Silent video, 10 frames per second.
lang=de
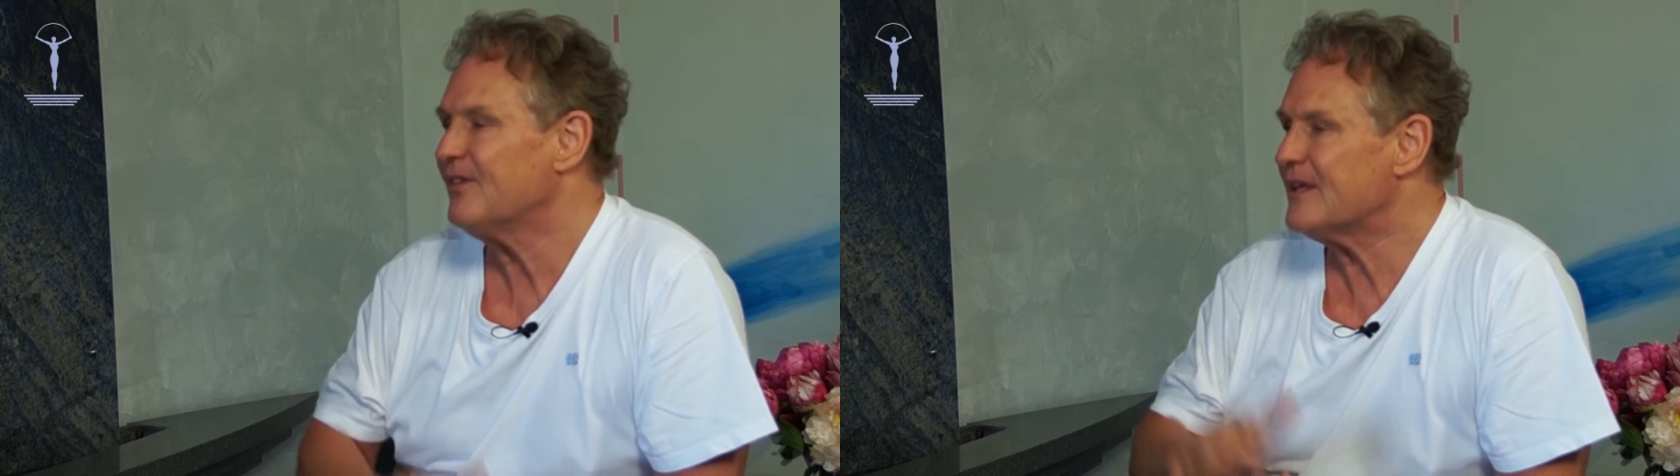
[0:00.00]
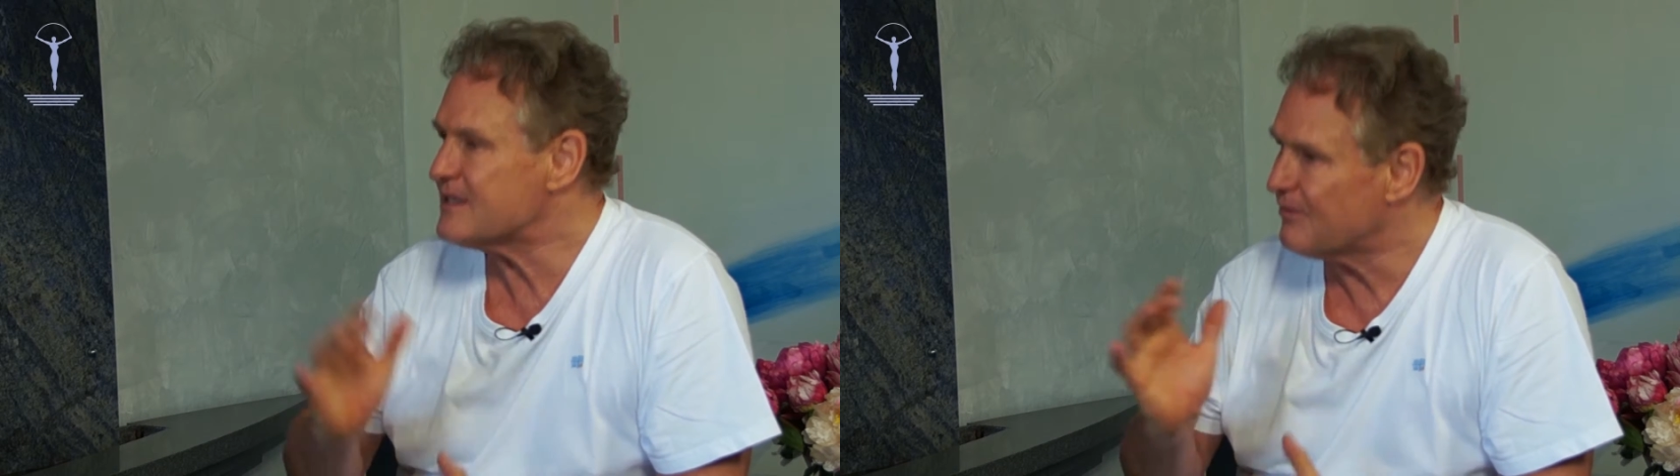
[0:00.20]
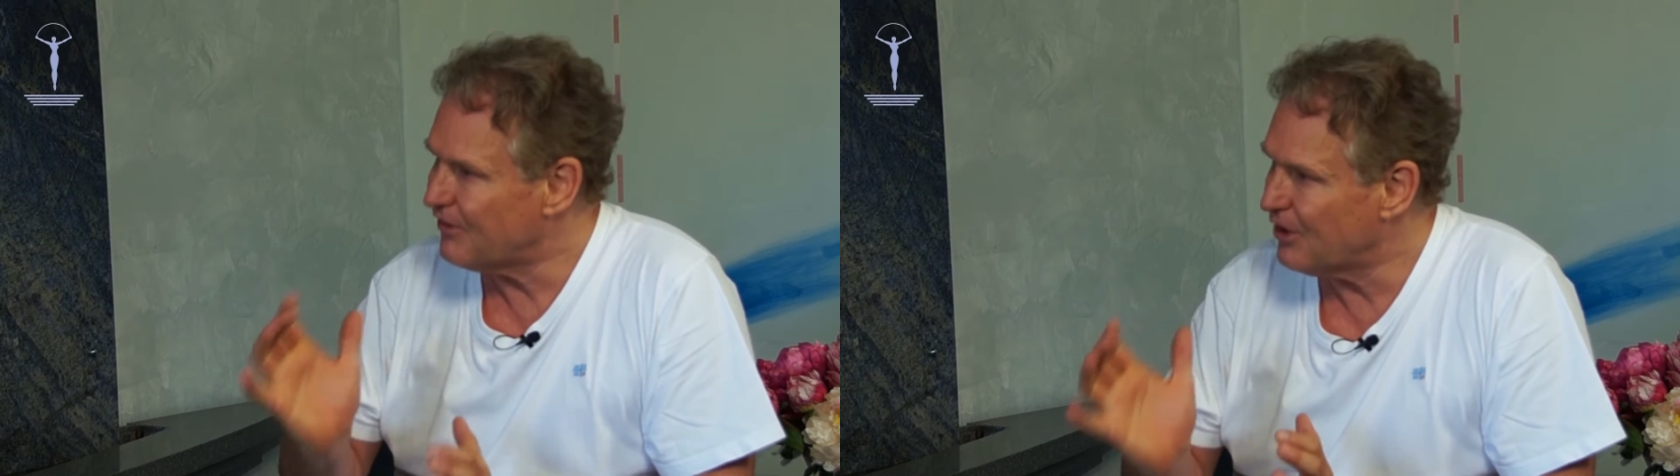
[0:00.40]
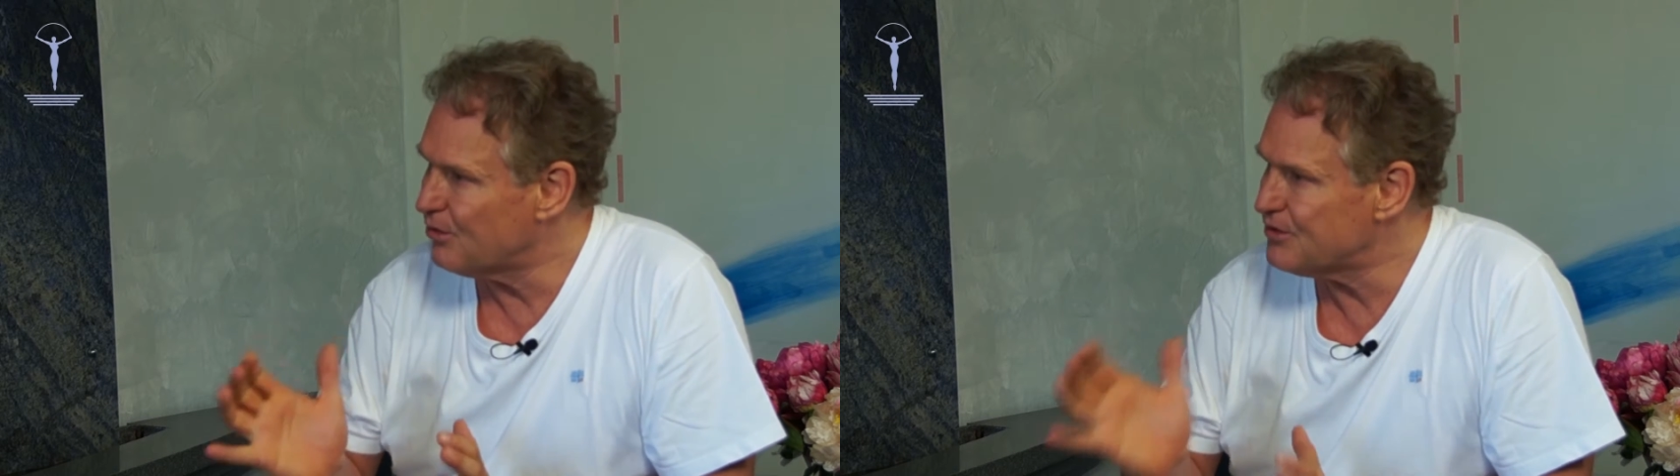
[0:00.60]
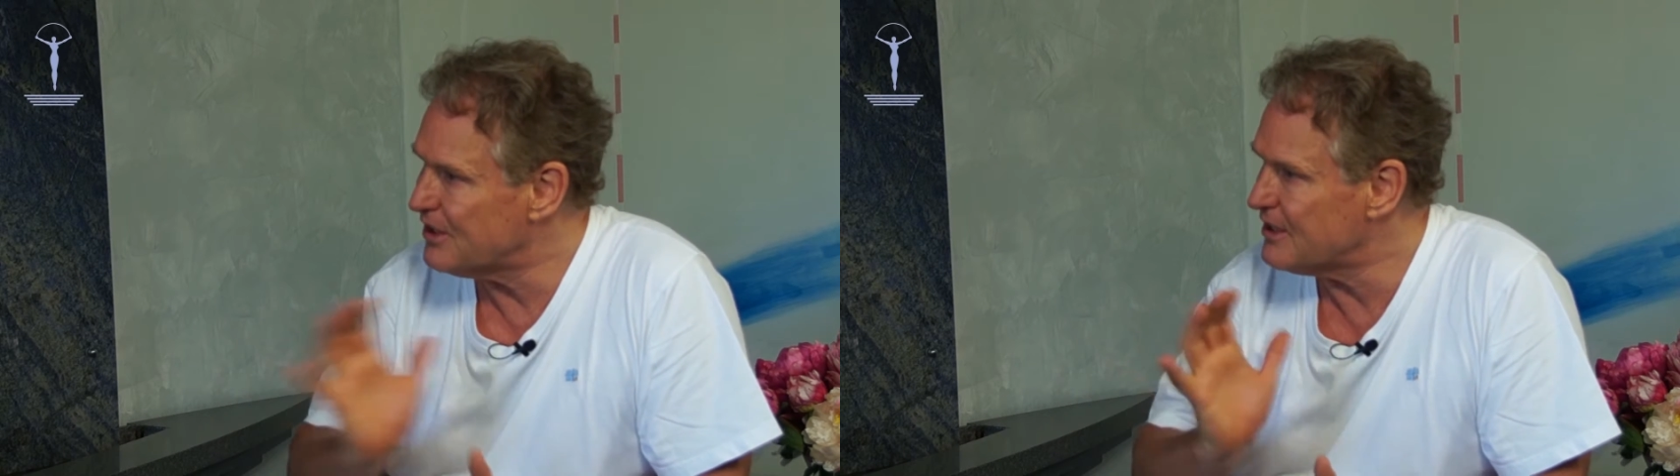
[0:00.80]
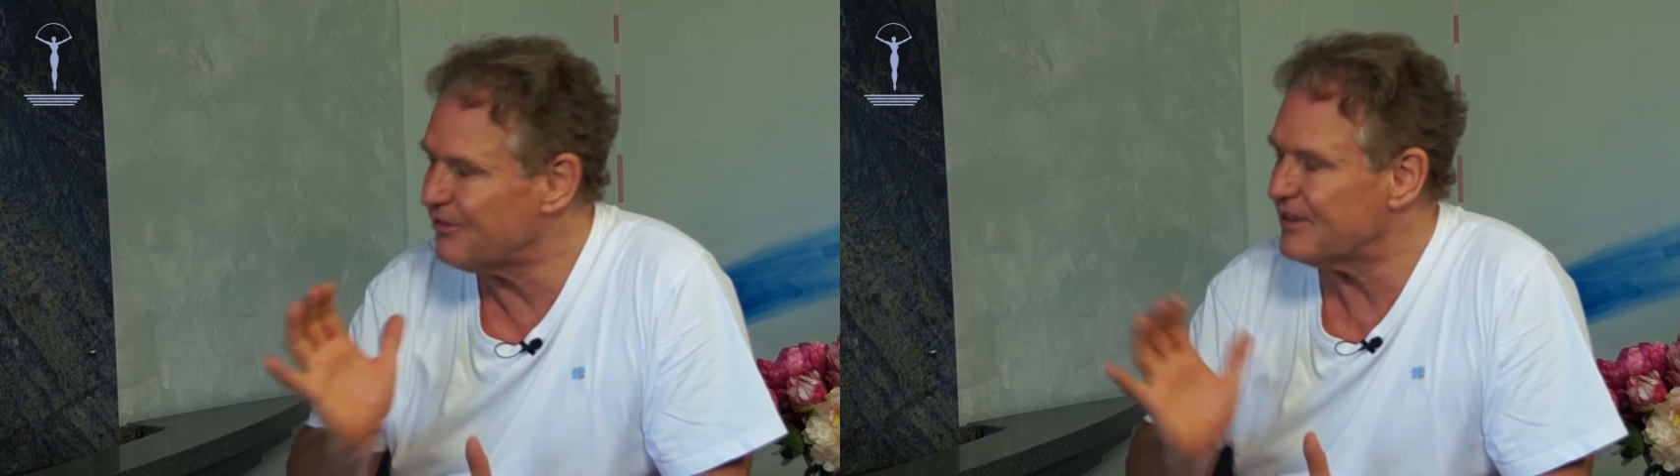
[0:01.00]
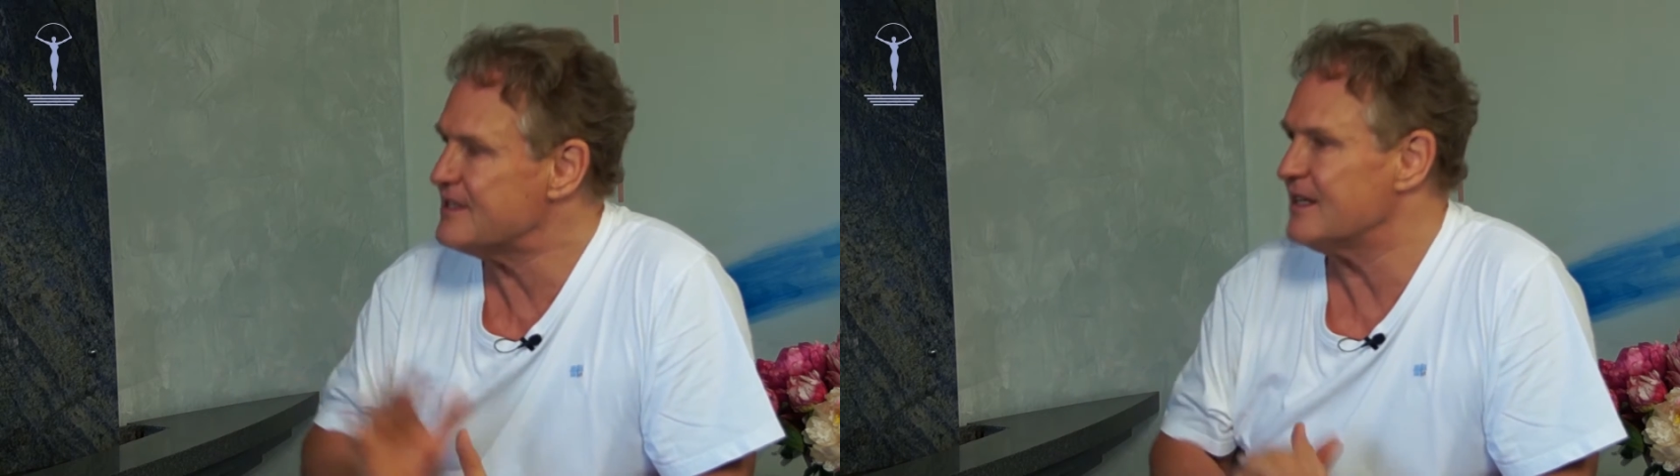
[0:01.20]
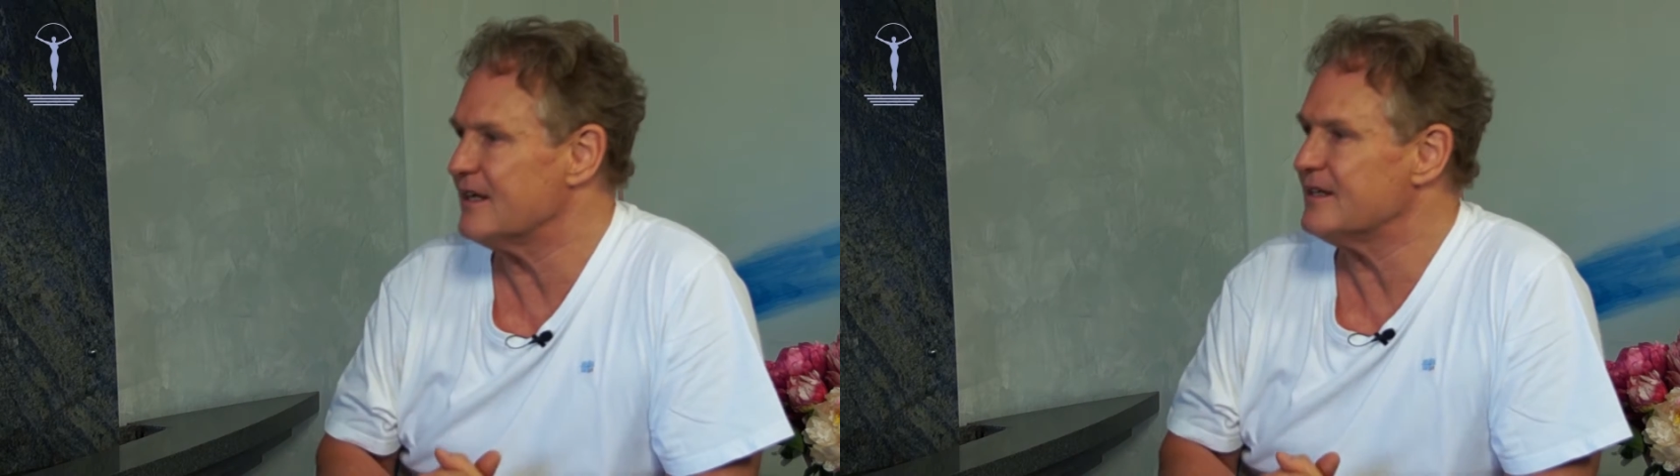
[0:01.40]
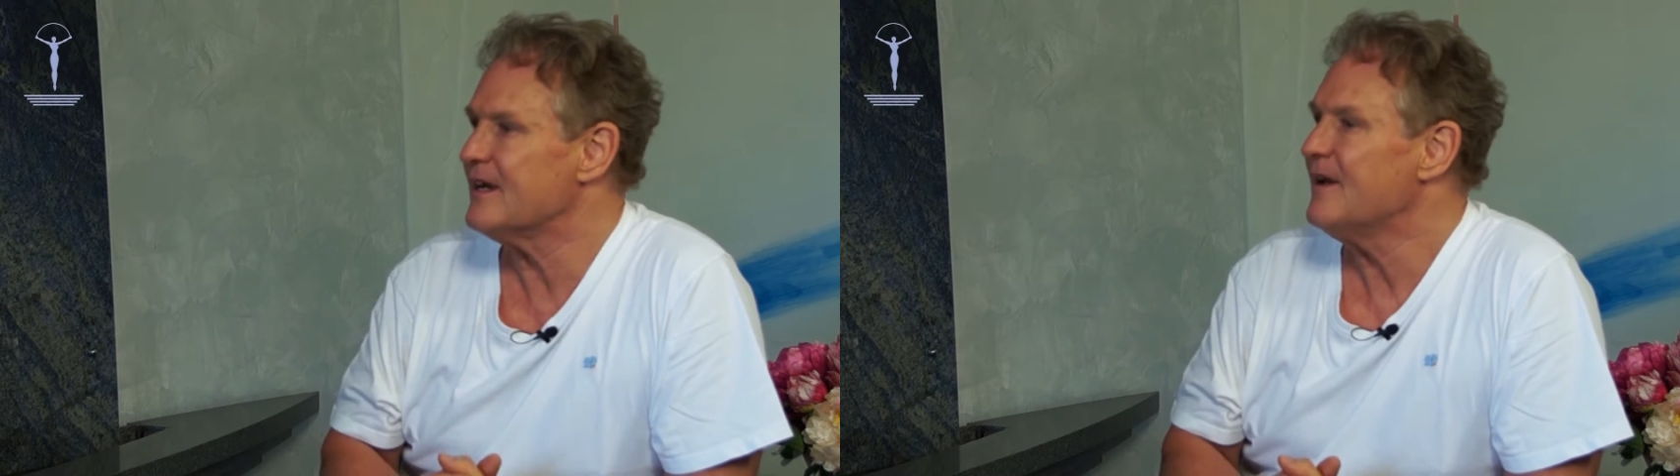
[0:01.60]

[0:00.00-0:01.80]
Das ist aber wiederum so eine Differenziertheit.